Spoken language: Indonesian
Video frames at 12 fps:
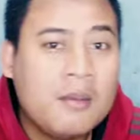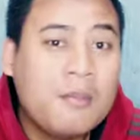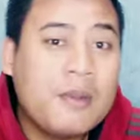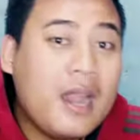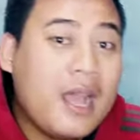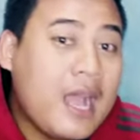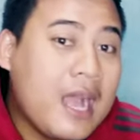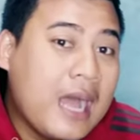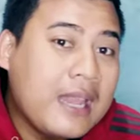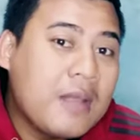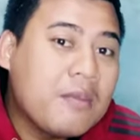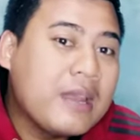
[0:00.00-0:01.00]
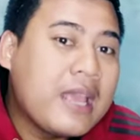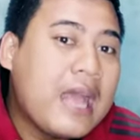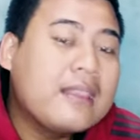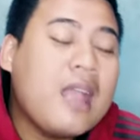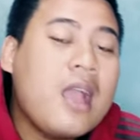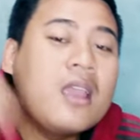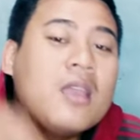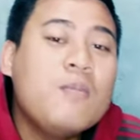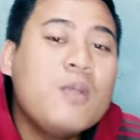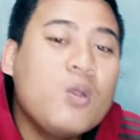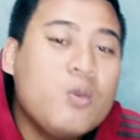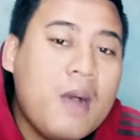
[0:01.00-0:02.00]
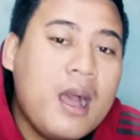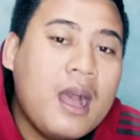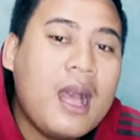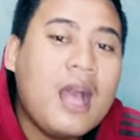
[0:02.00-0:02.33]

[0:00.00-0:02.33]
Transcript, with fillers: Pernahkah kalian melihat kaki berlubang